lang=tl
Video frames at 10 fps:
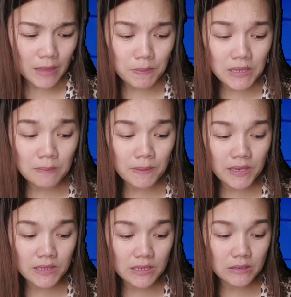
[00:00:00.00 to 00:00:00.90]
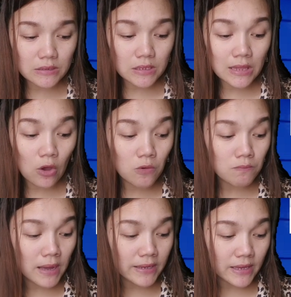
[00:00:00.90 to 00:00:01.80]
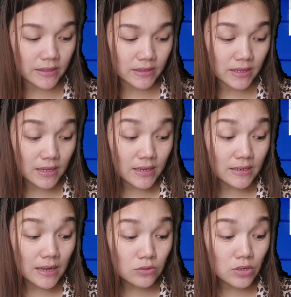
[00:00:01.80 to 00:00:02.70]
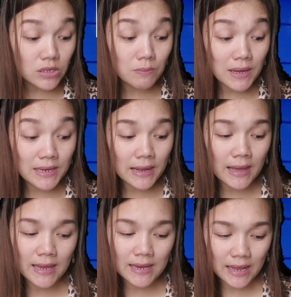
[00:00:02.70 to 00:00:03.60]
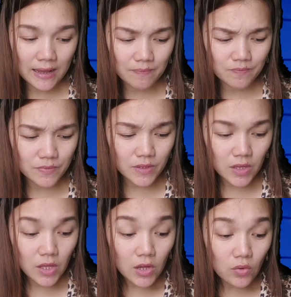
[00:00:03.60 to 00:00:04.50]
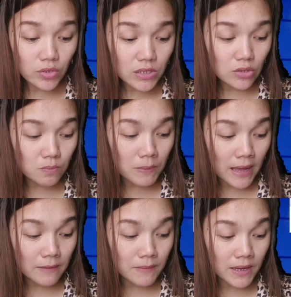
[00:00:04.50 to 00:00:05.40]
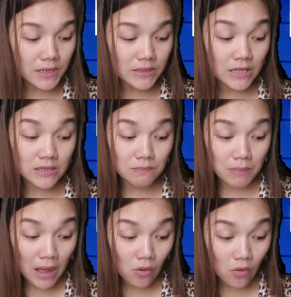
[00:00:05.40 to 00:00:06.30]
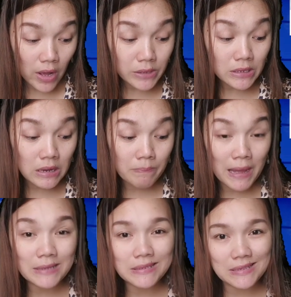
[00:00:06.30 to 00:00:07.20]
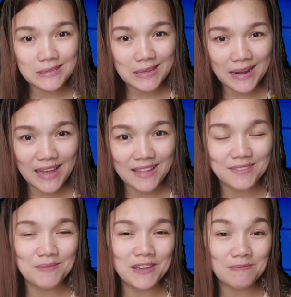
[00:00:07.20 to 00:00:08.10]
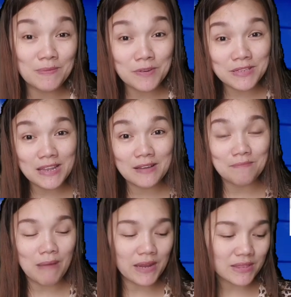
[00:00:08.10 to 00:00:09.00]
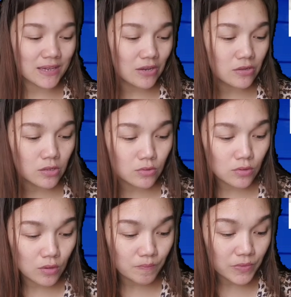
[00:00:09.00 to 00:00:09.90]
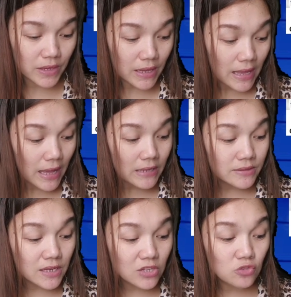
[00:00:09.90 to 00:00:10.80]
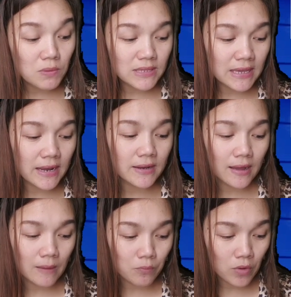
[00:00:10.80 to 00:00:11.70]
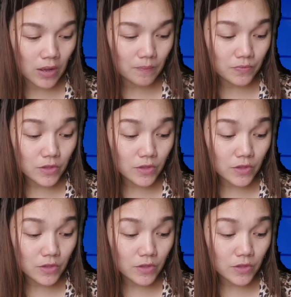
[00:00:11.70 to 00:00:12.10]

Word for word: ay pinaparating sa taong bayan, lalo na sa mga nangangailangan. Kung sino pa ang mga nagtatrabaho ay sila pa ang sinisirahan. Meron pa po silang banat na ganun sa dulo ang dali nyo manira ng kapwa.